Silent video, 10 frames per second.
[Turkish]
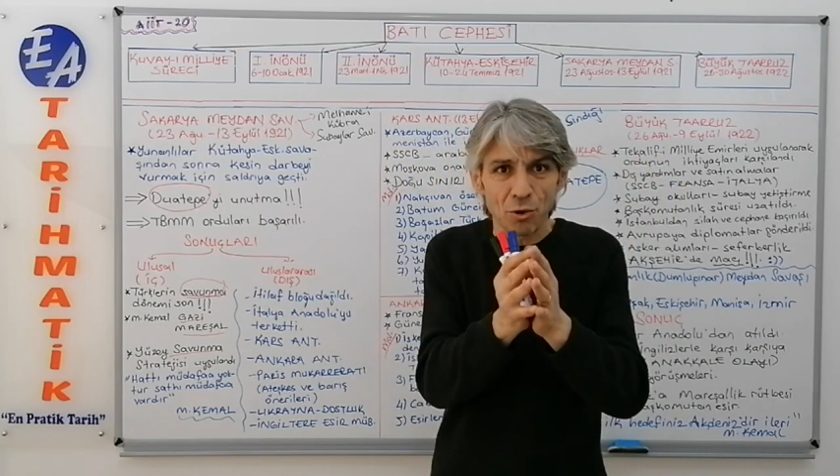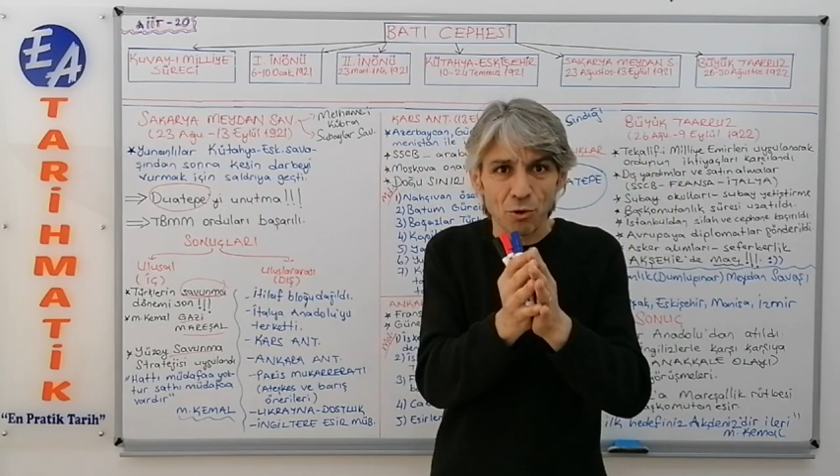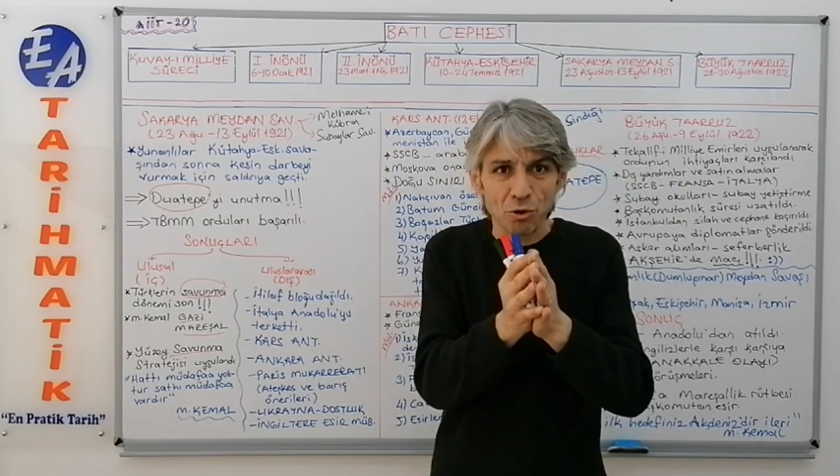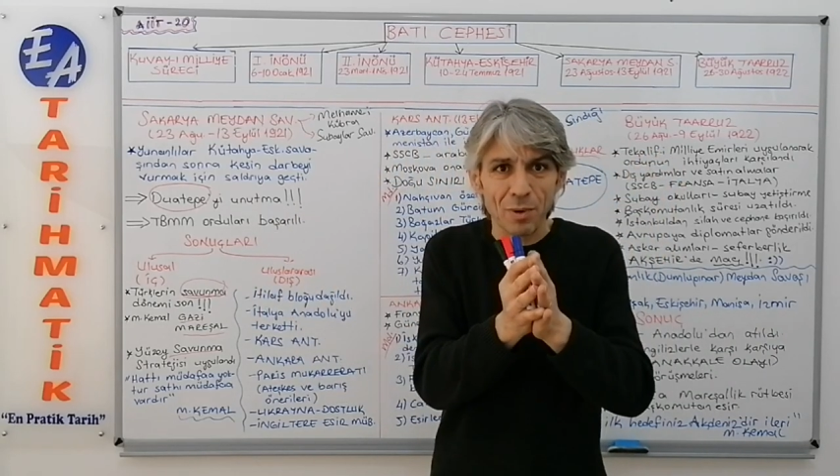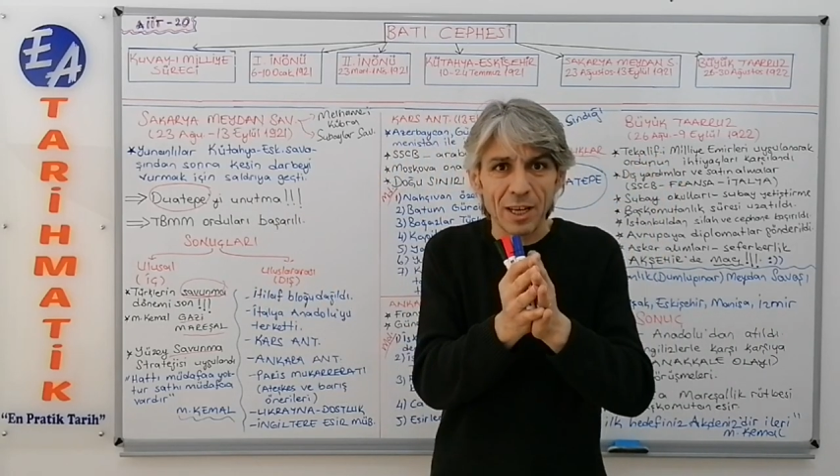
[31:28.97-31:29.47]

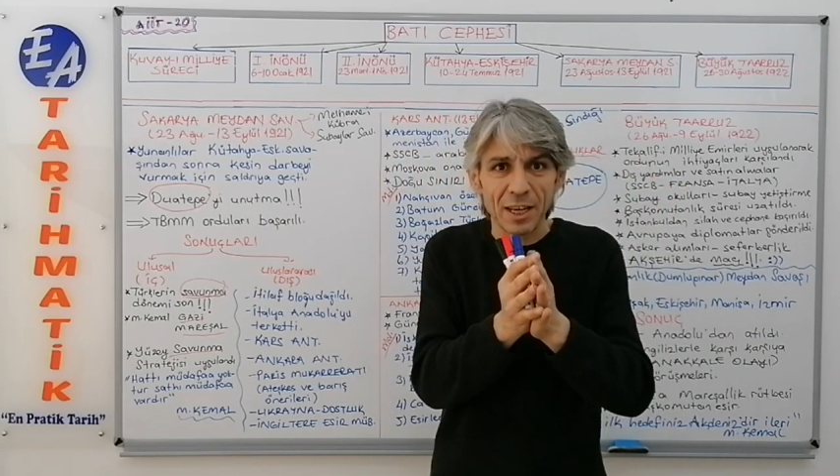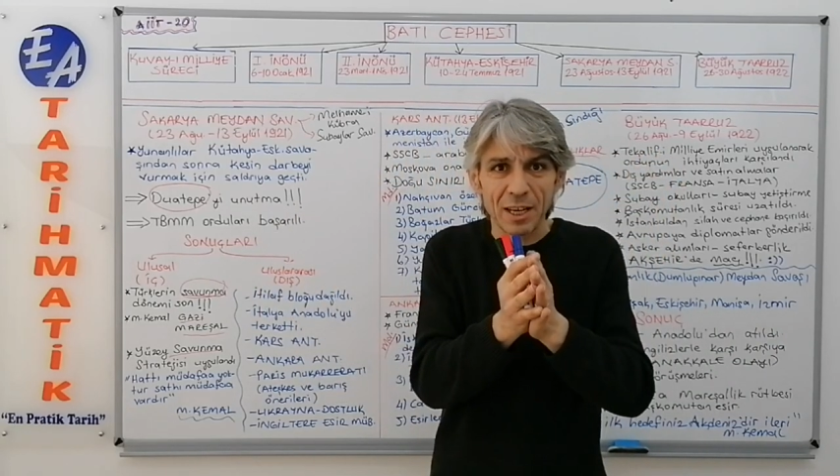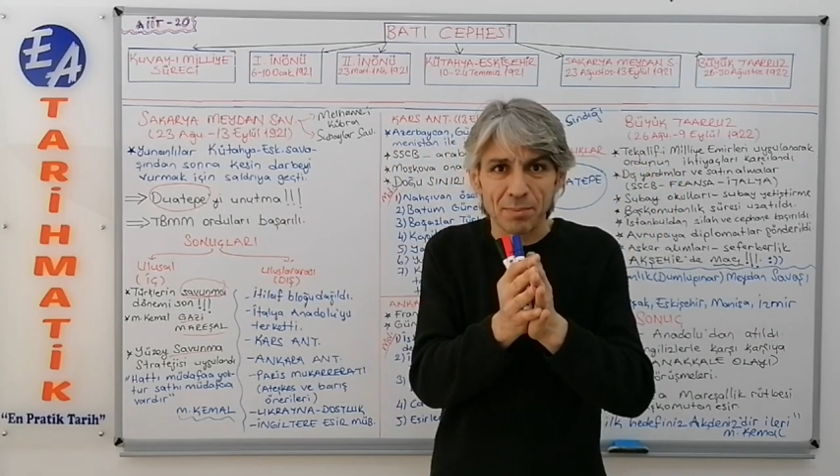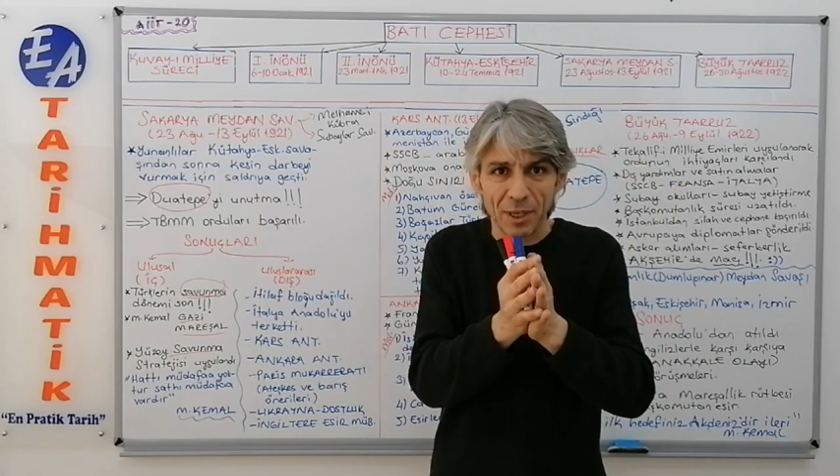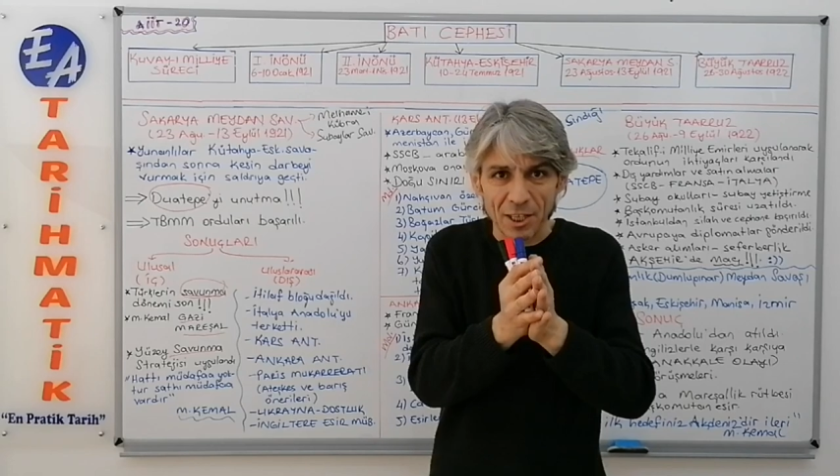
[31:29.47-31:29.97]
görüşmeleri
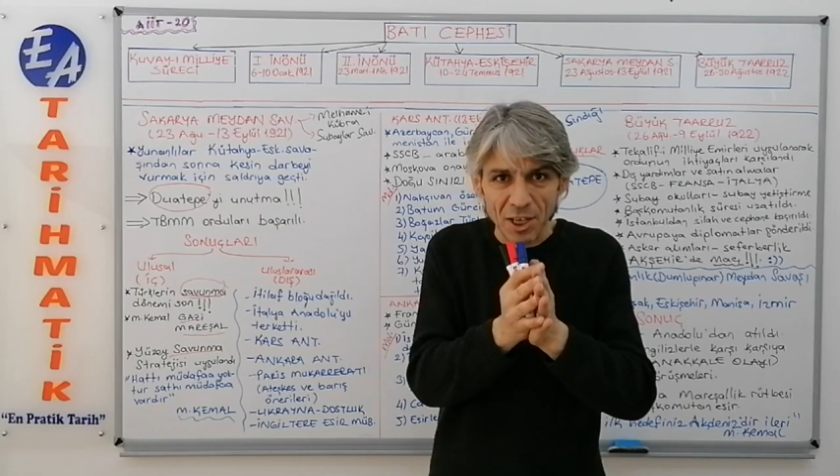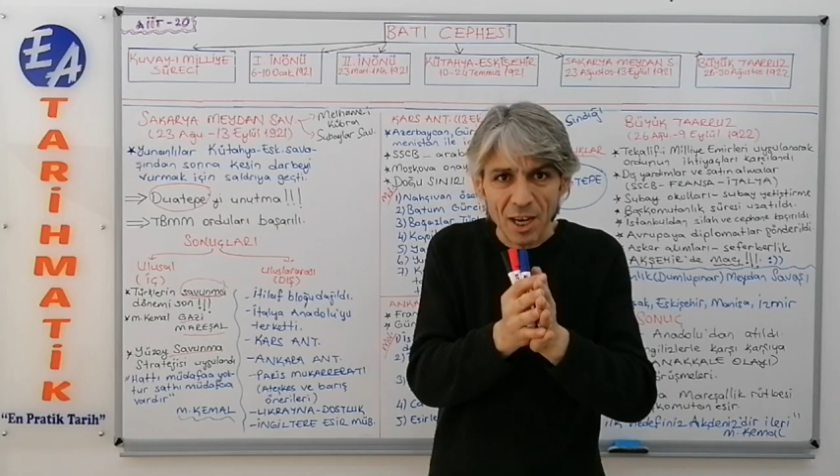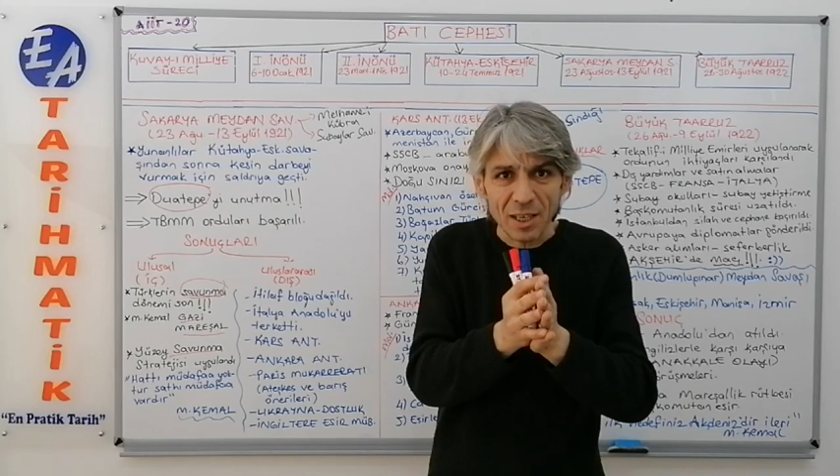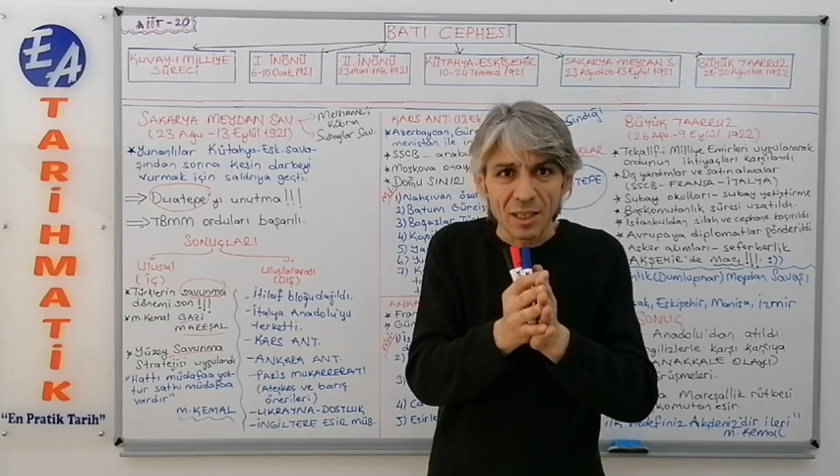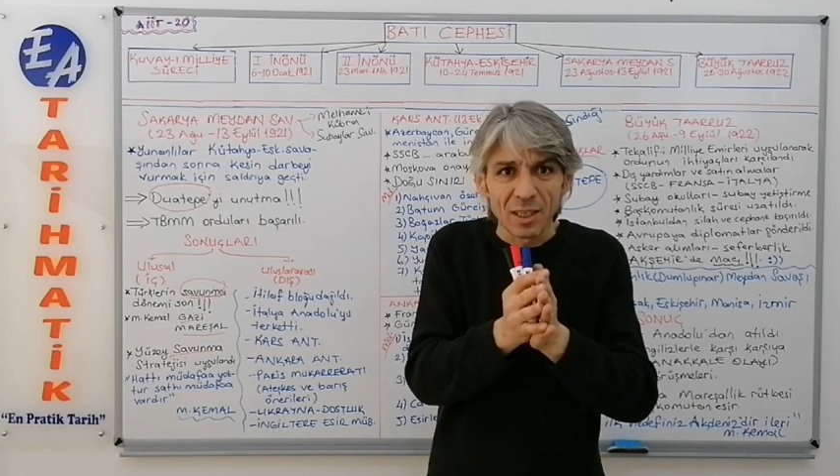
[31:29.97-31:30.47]

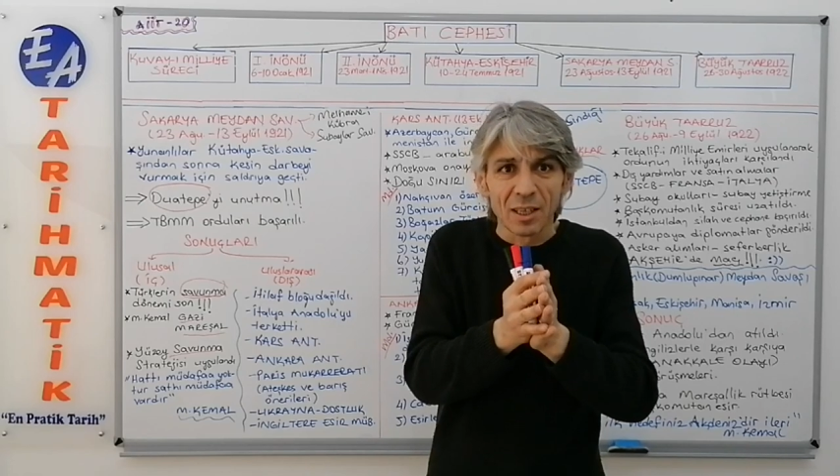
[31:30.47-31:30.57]
yapılacak,